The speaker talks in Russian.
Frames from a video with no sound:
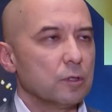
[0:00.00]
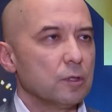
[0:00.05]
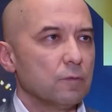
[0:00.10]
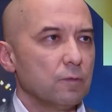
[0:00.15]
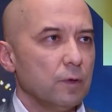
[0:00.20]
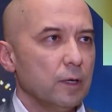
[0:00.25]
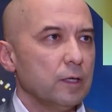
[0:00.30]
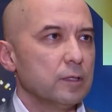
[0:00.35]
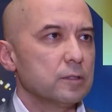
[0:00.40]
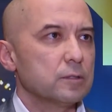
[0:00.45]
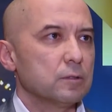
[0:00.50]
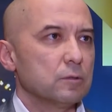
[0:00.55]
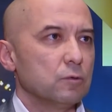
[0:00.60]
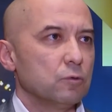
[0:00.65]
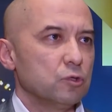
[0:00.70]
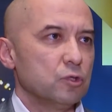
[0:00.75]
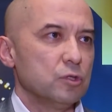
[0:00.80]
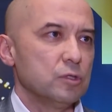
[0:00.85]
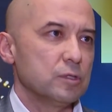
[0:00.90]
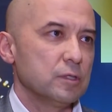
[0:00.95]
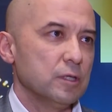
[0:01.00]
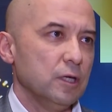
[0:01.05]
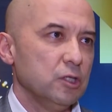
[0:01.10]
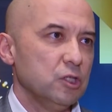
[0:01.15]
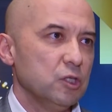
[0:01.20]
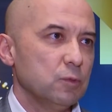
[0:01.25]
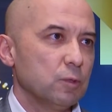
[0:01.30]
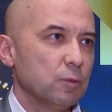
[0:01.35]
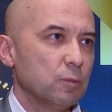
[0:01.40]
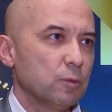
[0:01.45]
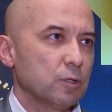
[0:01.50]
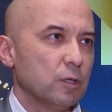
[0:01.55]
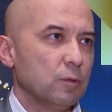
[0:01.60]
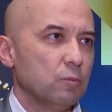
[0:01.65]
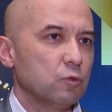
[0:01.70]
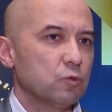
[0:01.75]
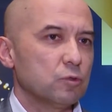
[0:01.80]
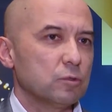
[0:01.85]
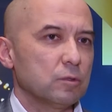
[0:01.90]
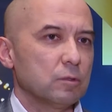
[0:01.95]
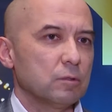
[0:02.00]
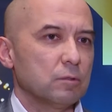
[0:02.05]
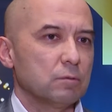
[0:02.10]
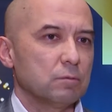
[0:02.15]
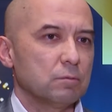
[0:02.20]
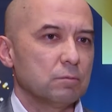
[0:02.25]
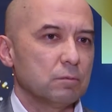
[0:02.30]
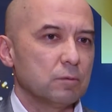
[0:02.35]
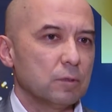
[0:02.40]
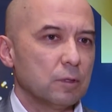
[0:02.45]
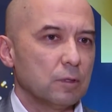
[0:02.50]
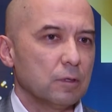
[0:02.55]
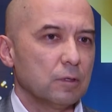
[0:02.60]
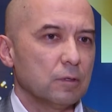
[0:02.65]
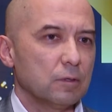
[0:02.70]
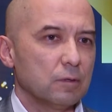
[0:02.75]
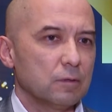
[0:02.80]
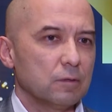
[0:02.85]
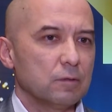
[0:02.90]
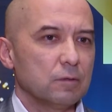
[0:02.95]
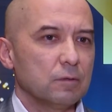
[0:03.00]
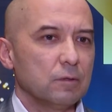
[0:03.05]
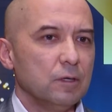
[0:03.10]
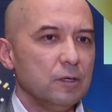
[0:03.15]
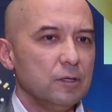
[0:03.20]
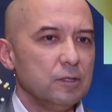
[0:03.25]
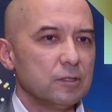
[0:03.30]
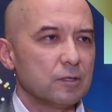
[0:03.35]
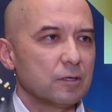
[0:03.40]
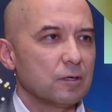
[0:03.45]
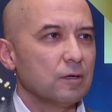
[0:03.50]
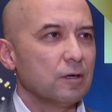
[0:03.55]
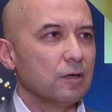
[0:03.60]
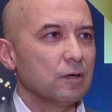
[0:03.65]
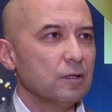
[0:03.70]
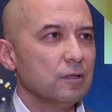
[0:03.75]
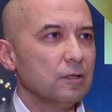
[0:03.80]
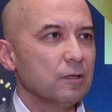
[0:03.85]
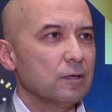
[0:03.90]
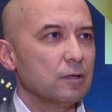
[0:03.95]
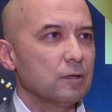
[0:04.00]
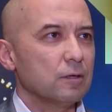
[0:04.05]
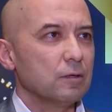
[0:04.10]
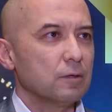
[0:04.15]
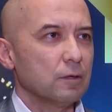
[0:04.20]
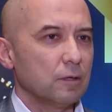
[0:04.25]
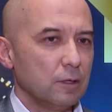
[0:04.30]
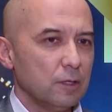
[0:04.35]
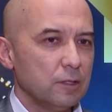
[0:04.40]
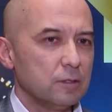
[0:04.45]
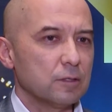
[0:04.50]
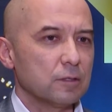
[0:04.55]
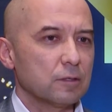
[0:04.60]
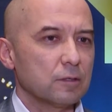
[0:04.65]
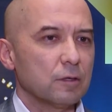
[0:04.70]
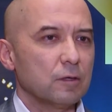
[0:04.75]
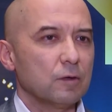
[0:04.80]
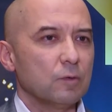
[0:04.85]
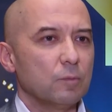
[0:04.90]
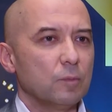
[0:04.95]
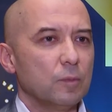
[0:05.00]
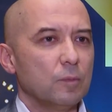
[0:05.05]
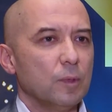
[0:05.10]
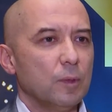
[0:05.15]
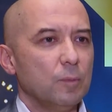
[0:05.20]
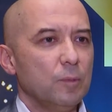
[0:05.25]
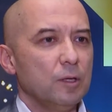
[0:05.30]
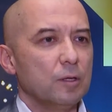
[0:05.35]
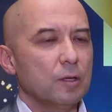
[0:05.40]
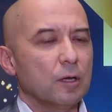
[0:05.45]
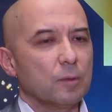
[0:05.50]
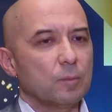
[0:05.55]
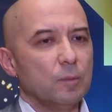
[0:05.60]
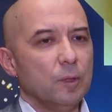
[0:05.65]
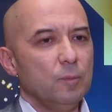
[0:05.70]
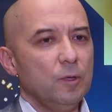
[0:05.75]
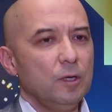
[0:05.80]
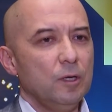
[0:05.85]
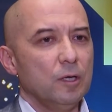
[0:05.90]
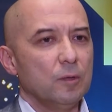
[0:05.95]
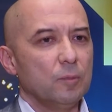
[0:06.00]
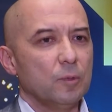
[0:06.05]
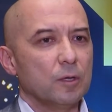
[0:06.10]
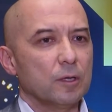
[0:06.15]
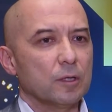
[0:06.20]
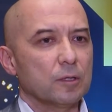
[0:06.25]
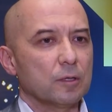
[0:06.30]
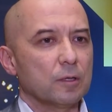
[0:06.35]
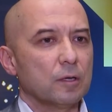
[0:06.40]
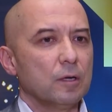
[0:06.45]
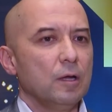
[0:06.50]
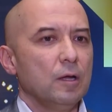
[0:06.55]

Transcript: является очень значимой, потому что а, лидер рынка, лидер э, как мобильный оператор,